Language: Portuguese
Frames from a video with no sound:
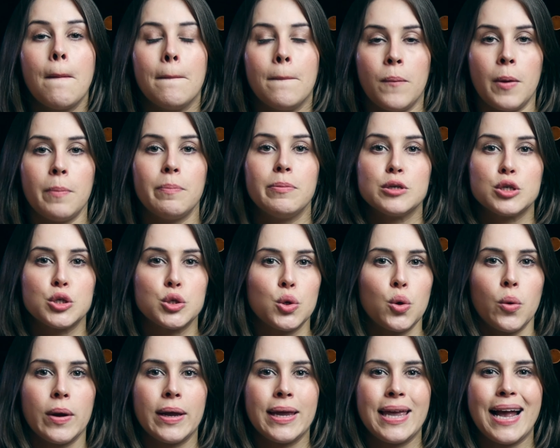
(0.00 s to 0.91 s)
Uma
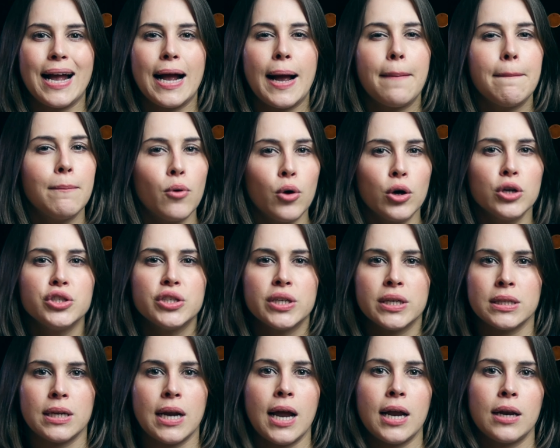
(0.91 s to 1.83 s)
pessoa que acabou de
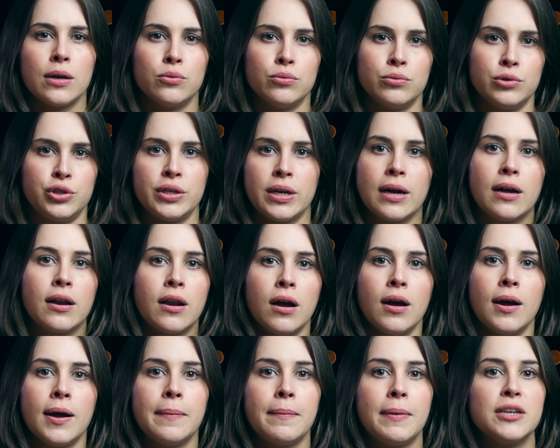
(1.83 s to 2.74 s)
entrar no
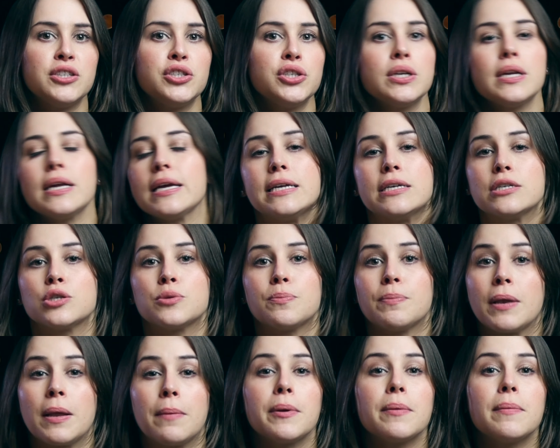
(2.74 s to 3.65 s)
Instagram, imagina isso,
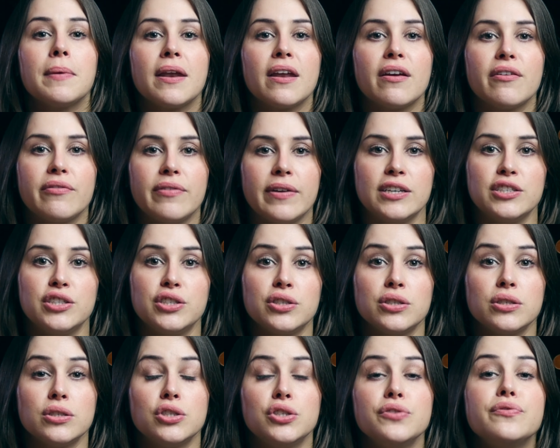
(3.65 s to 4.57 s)
pela primeira
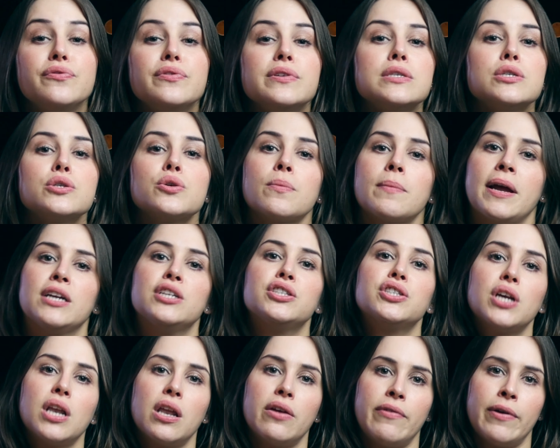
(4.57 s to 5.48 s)
vez,
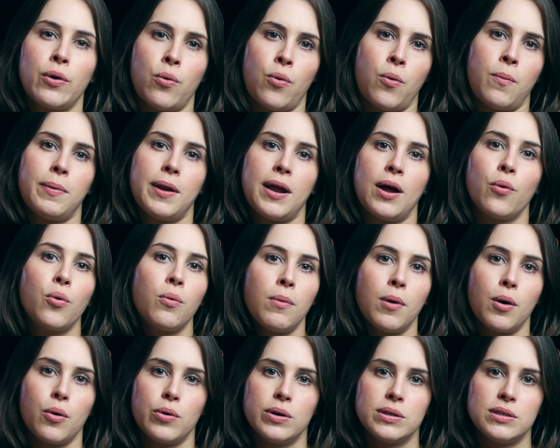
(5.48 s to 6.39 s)
dificilmente ela vai comprar
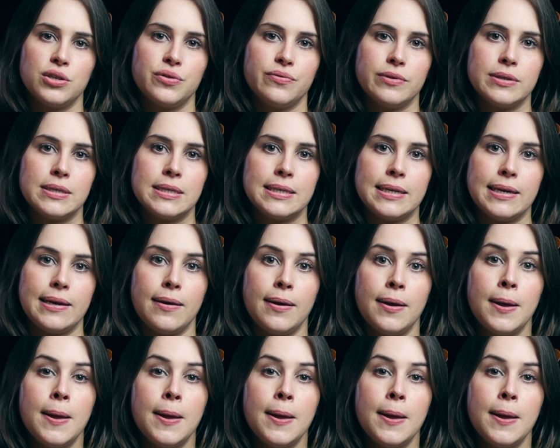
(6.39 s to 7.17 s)
alguma coisa de você.